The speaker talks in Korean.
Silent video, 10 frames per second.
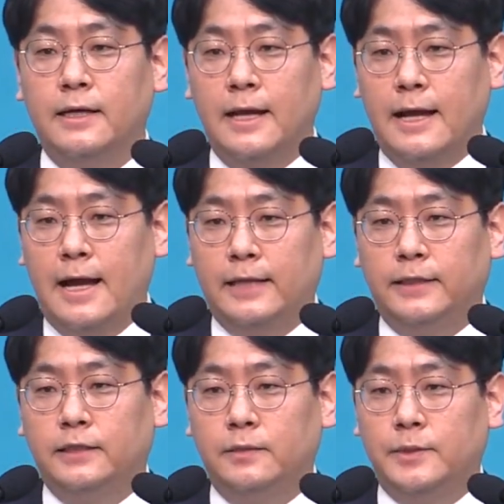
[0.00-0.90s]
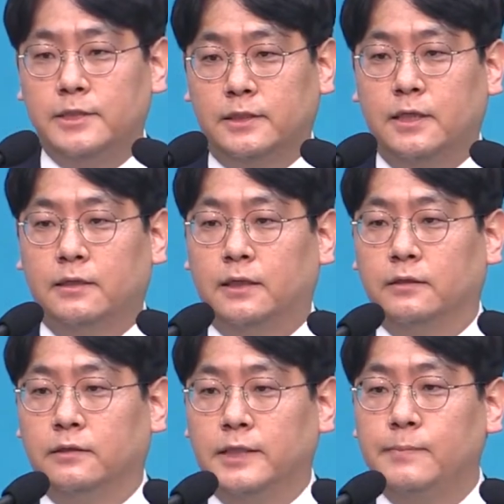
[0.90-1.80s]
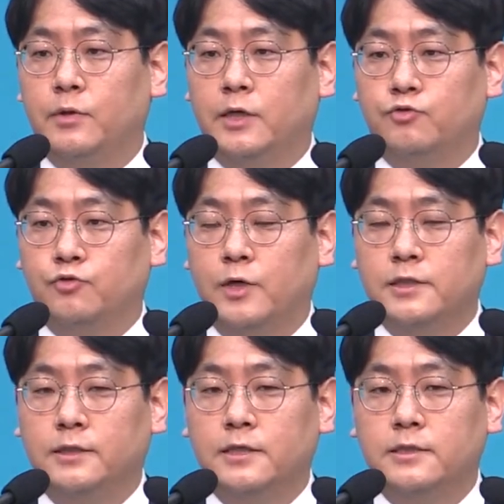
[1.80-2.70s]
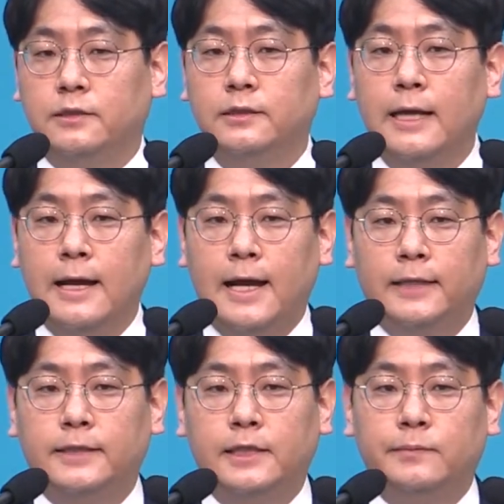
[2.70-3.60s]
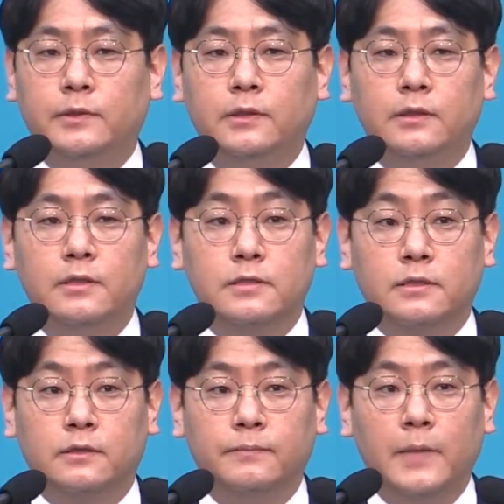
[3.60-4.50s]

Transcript: 하나님이시다라는 생명의 주관자 되시는 하나님을 지금